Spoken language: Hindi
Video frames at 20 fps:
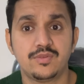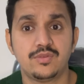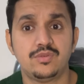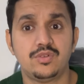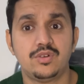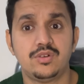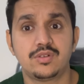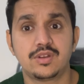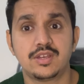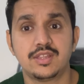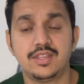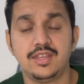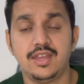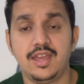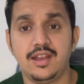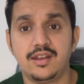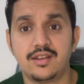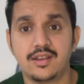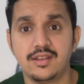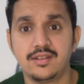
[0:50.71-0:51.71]
वो किसी
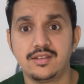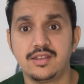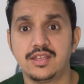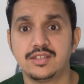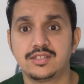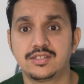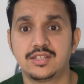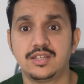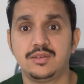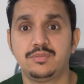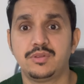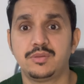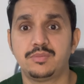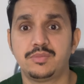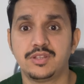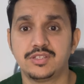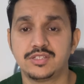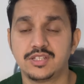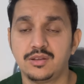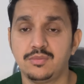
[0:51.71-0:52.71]
एंट्रेंस टेस्ट की
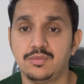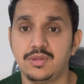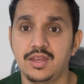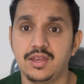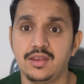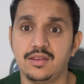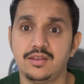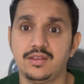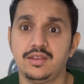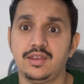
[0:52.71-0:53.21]
प्रिपरेशन में